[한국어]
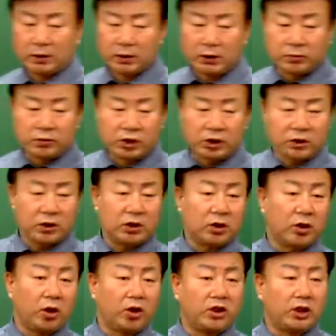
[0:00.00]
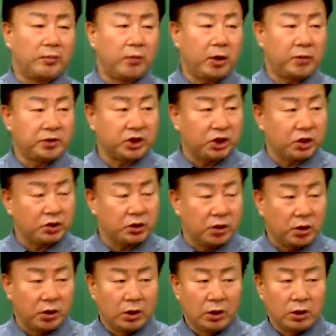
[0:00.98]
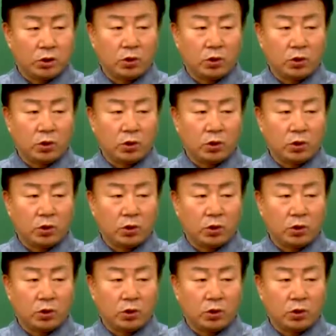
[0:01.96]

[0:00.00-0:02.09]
그럼 우리는 이걸 어디에 포함시켜서